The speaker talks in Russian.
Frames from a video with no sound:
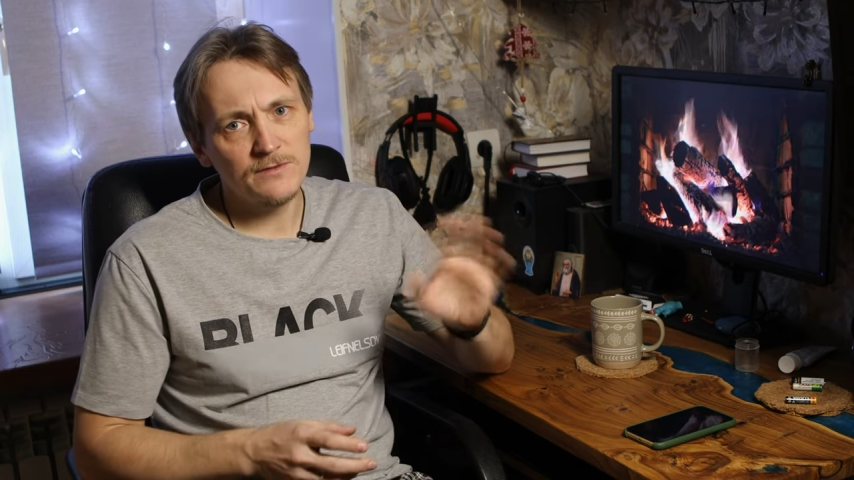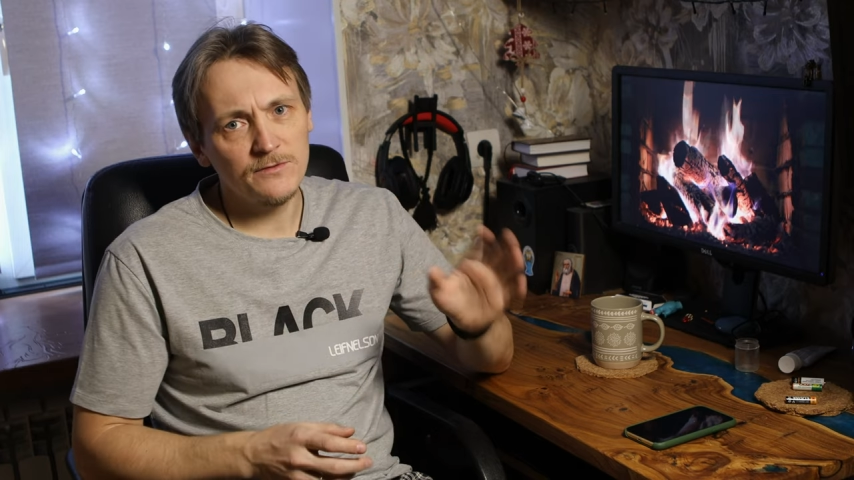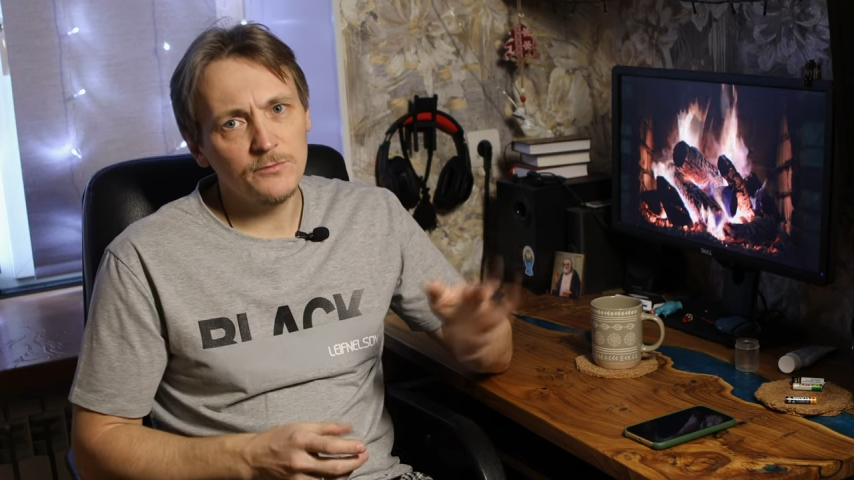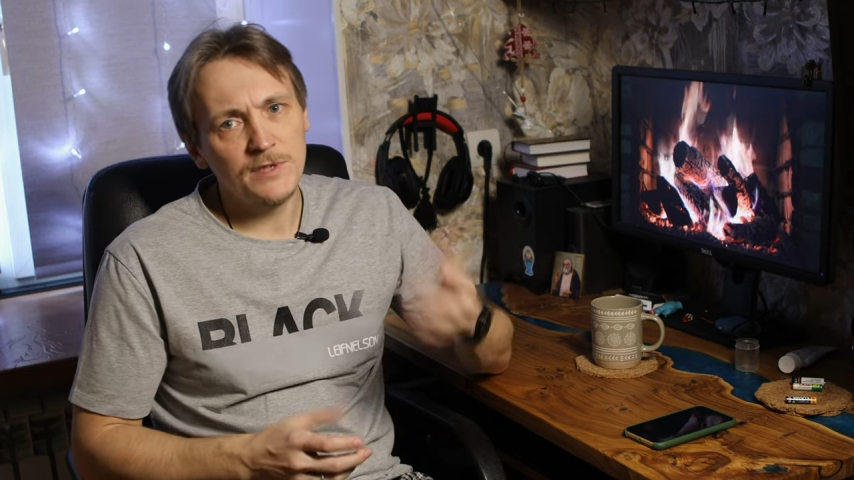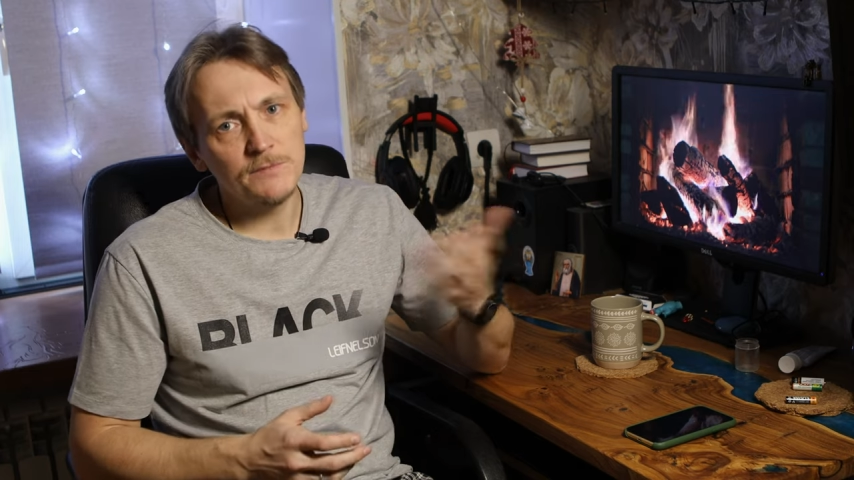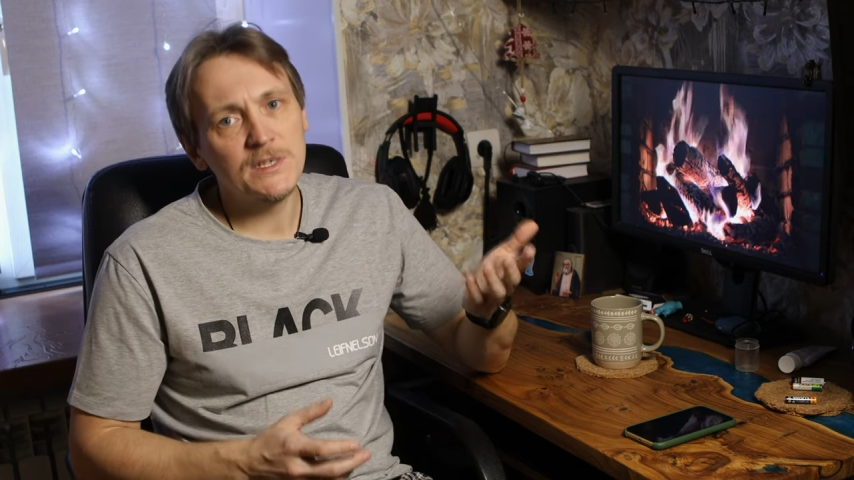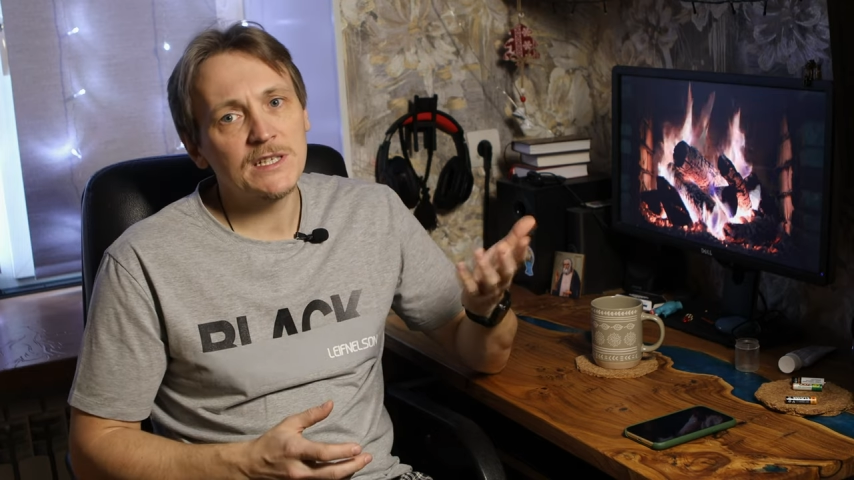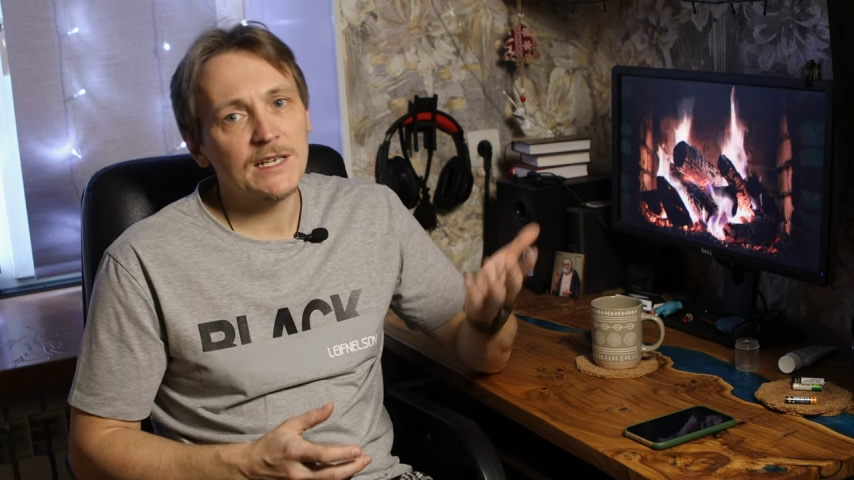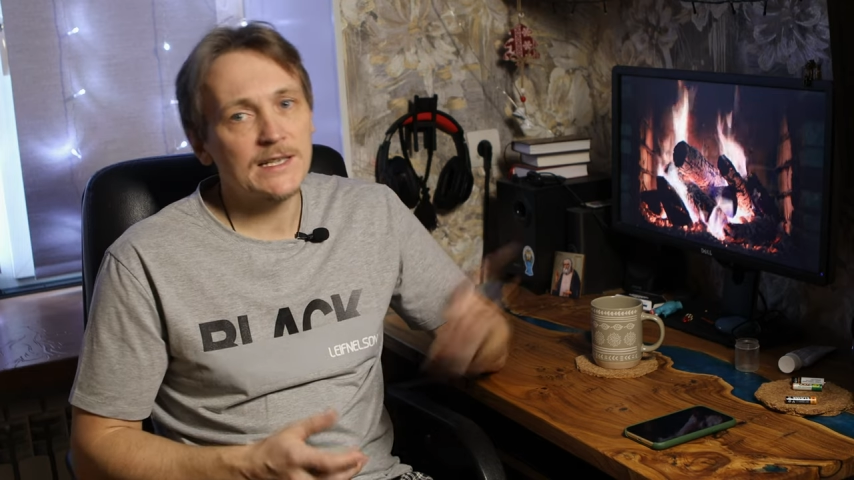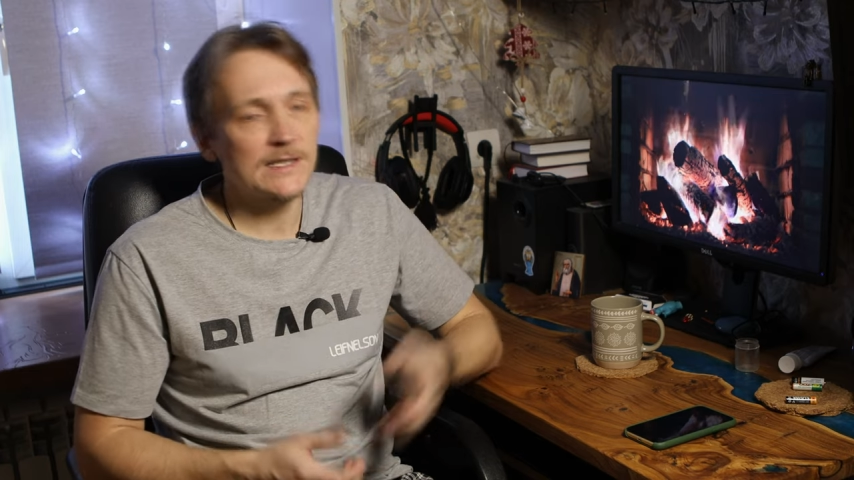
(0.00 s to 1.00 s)
ну, мне,
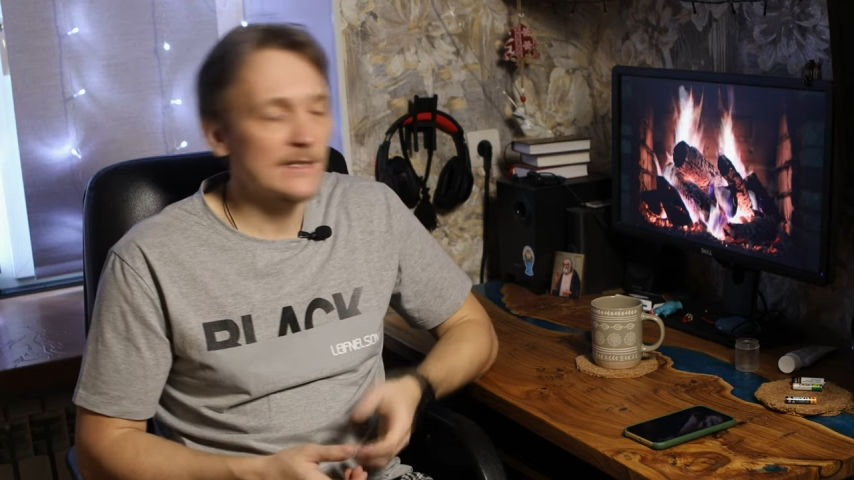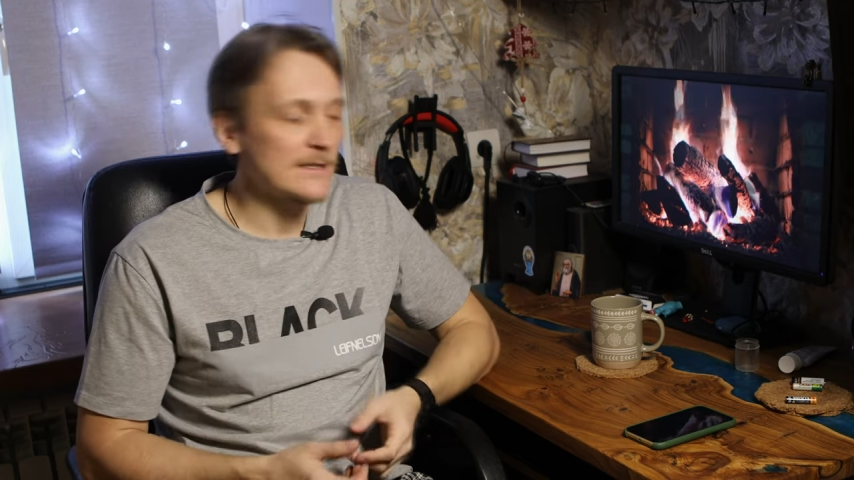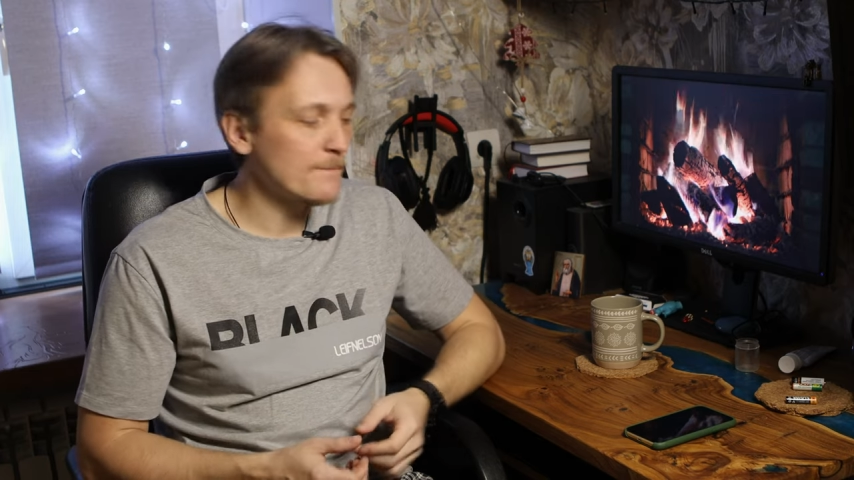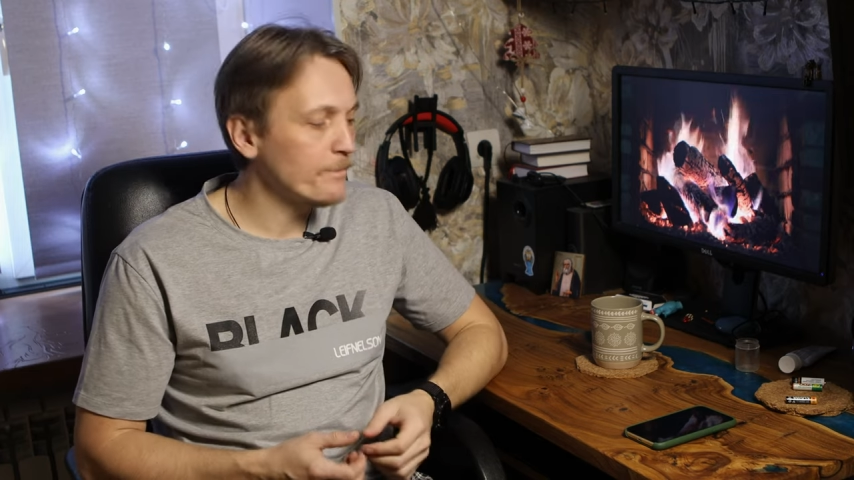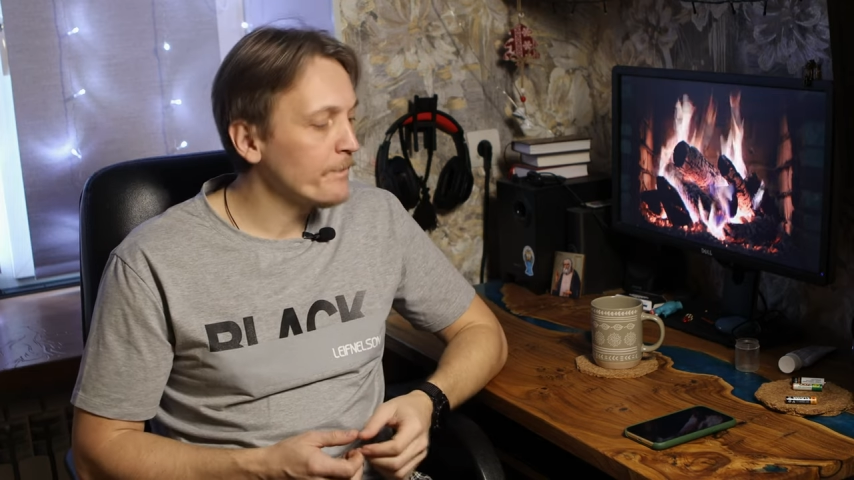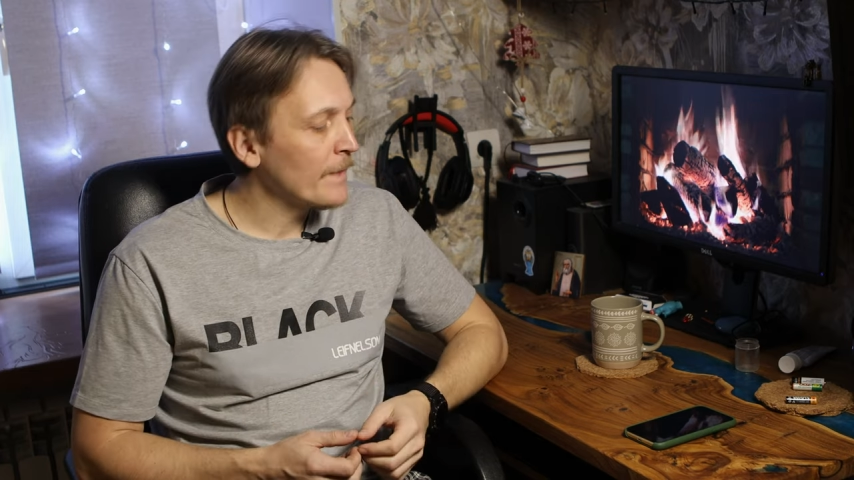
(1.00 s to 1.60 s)
мне так казалось.